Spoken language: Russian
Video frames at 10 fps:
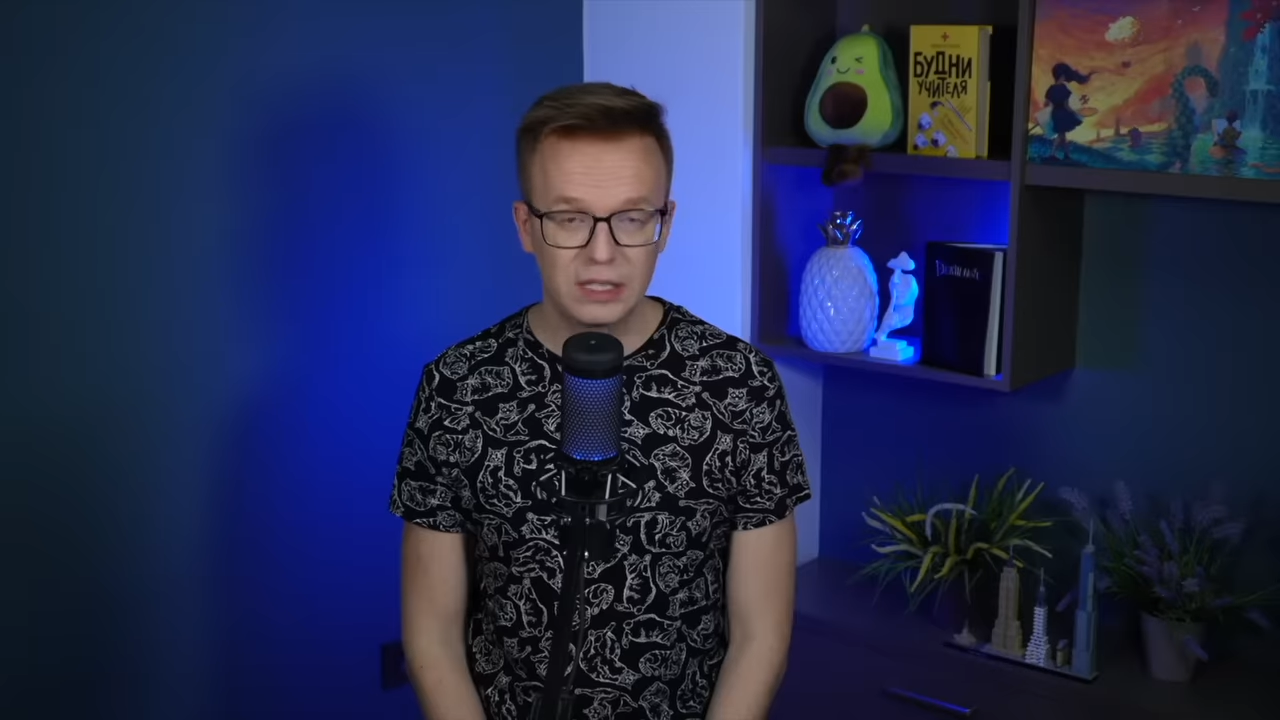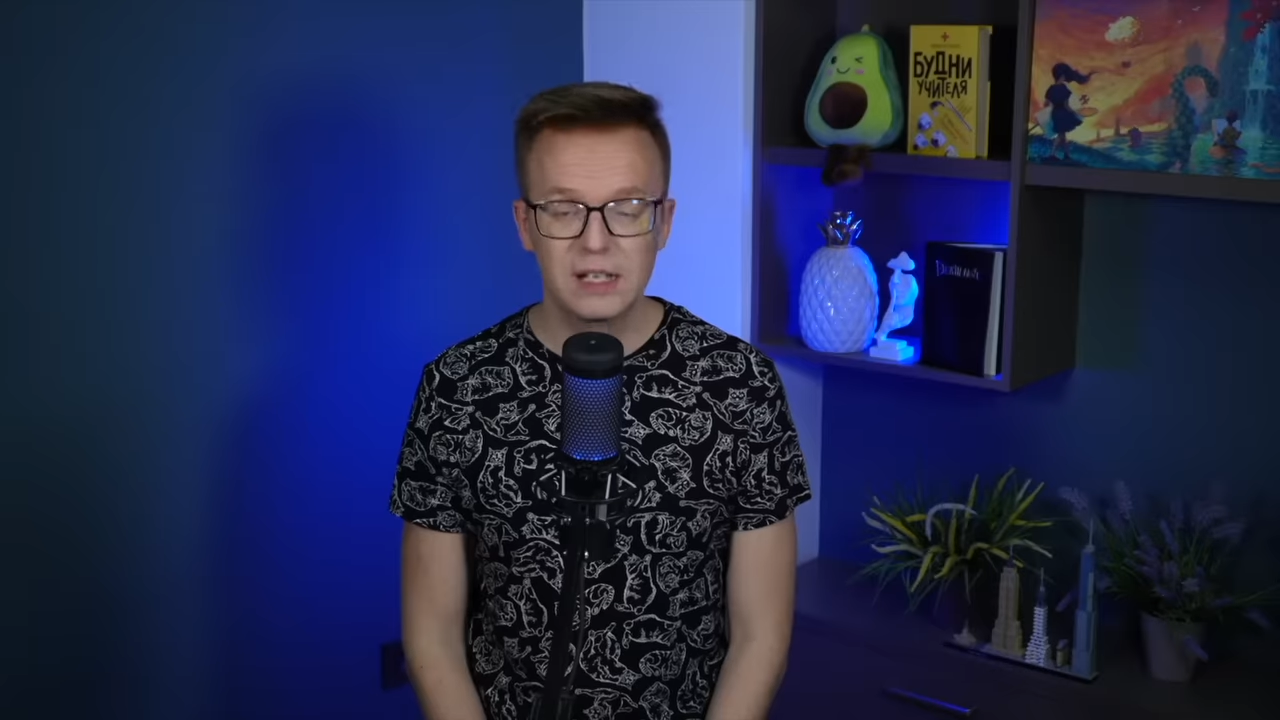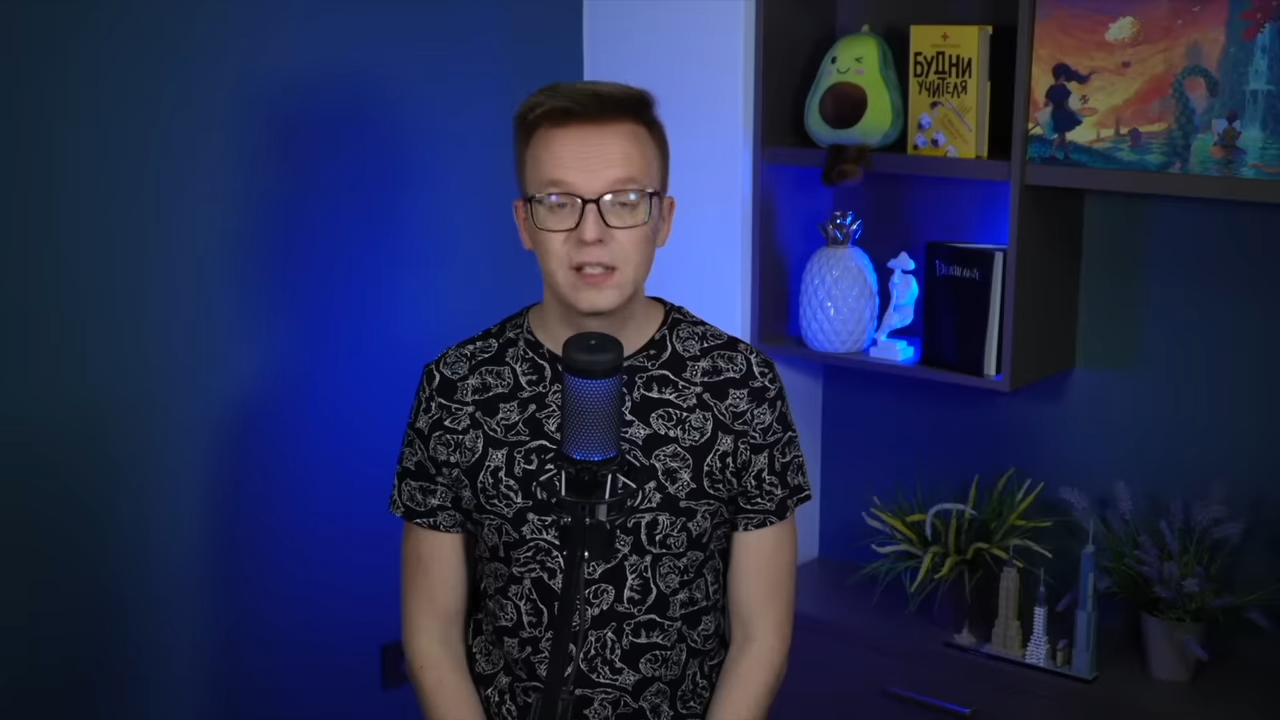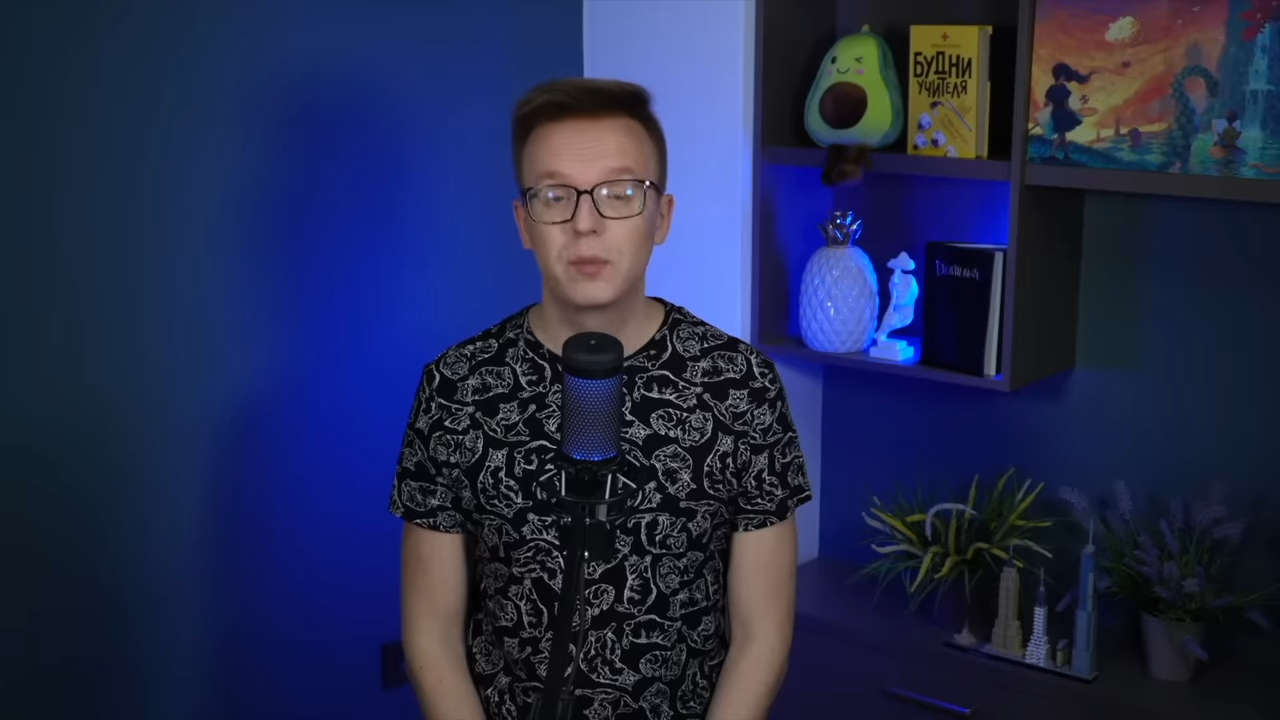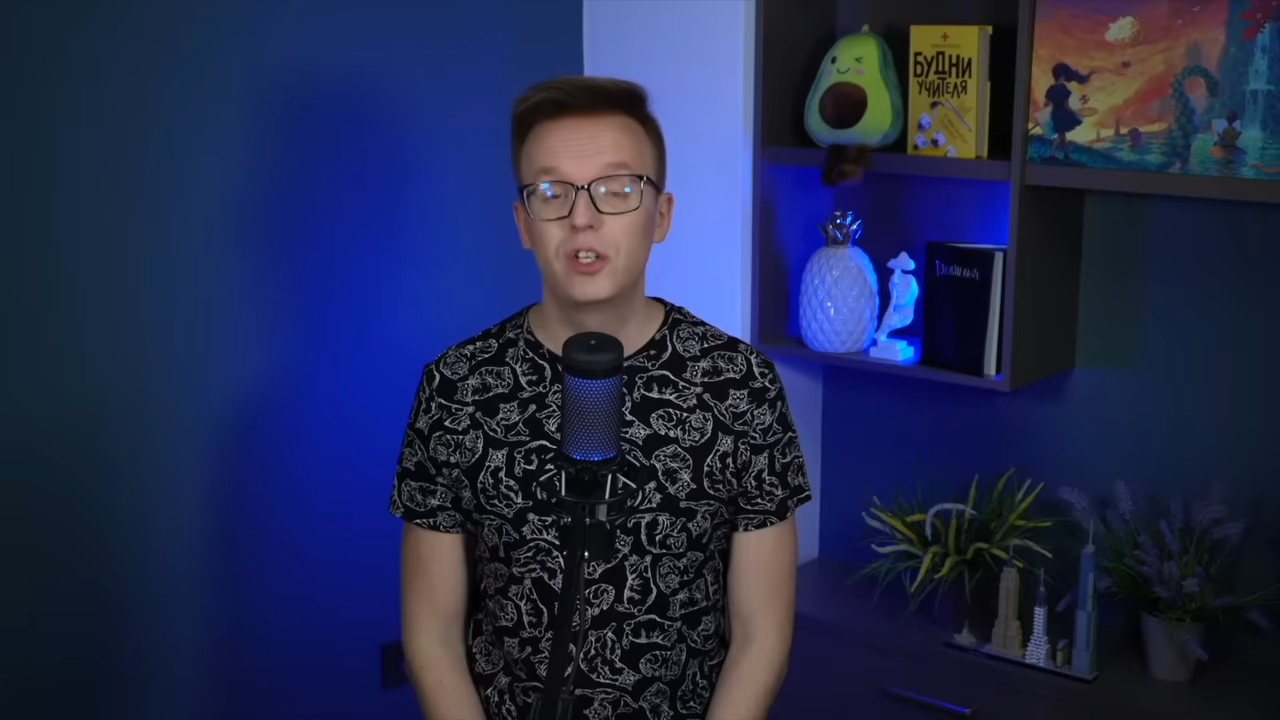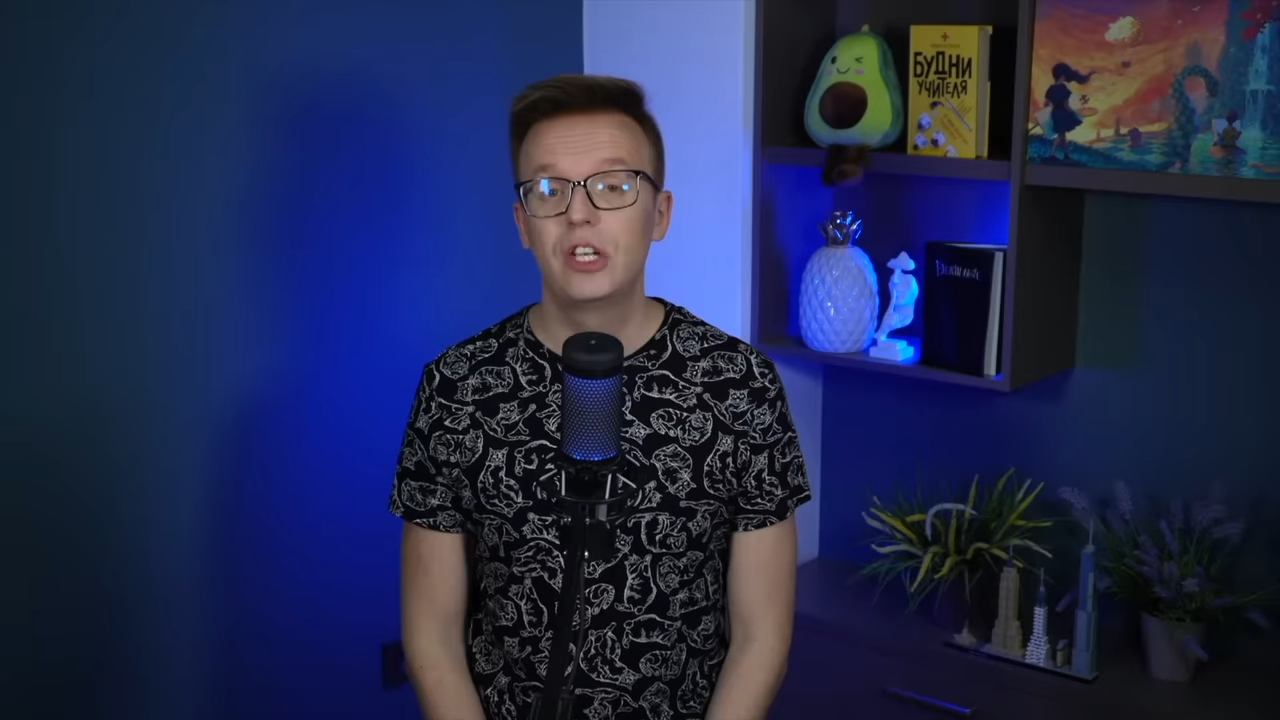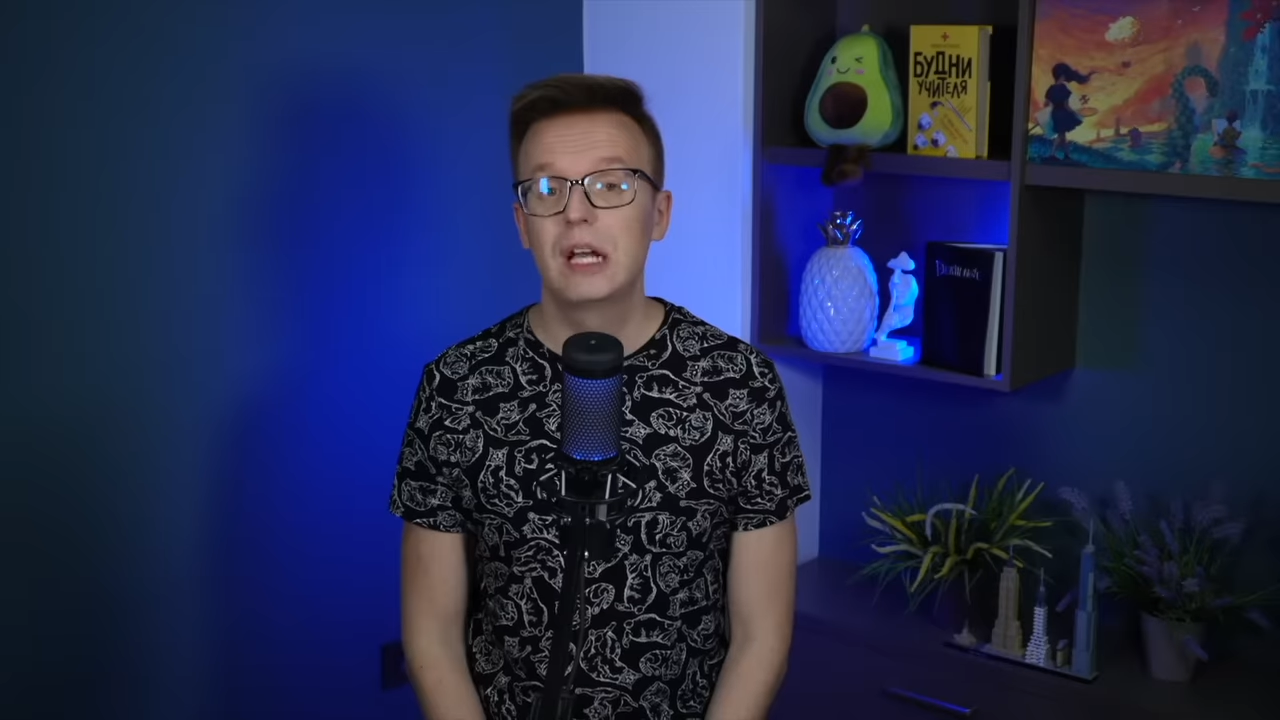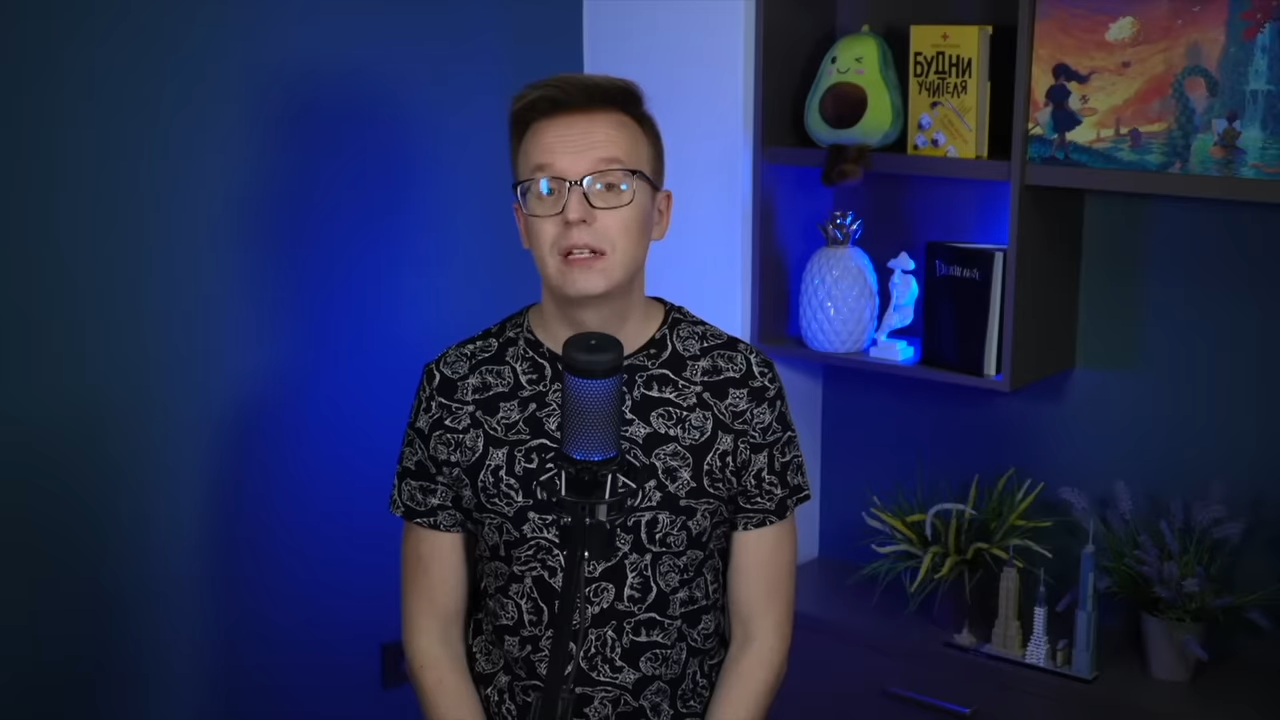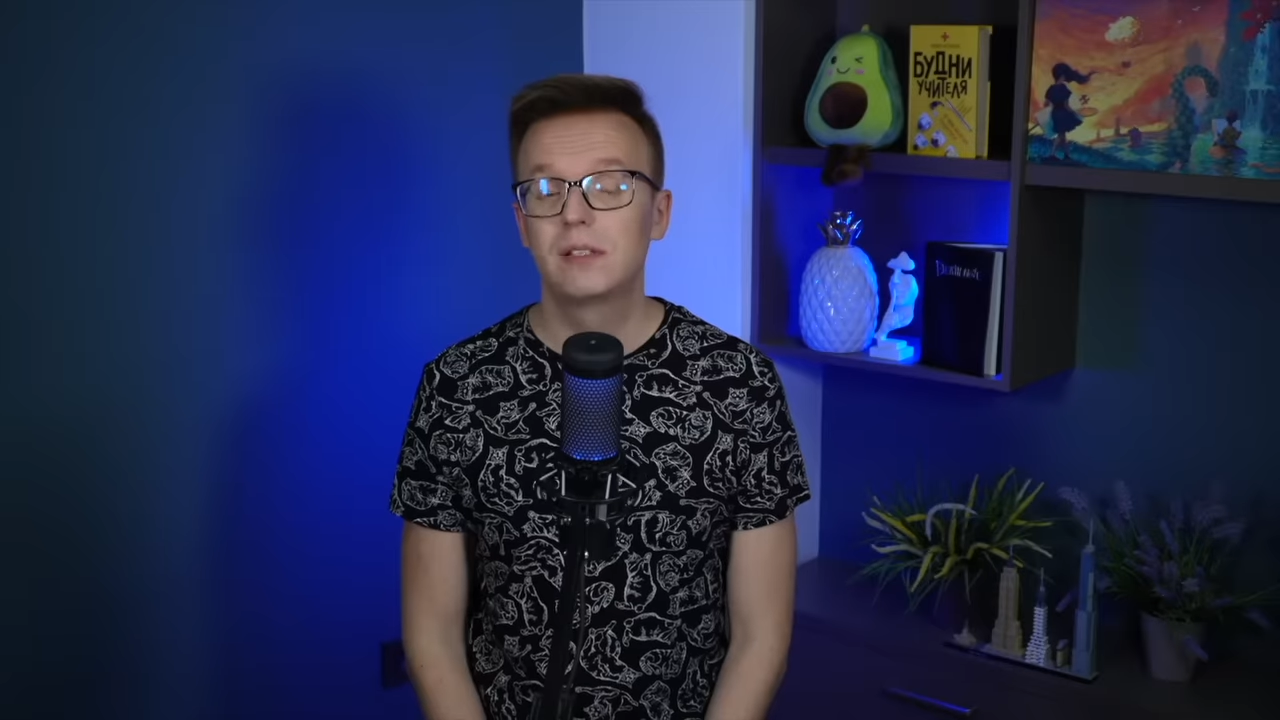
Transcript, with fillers: когда запрещали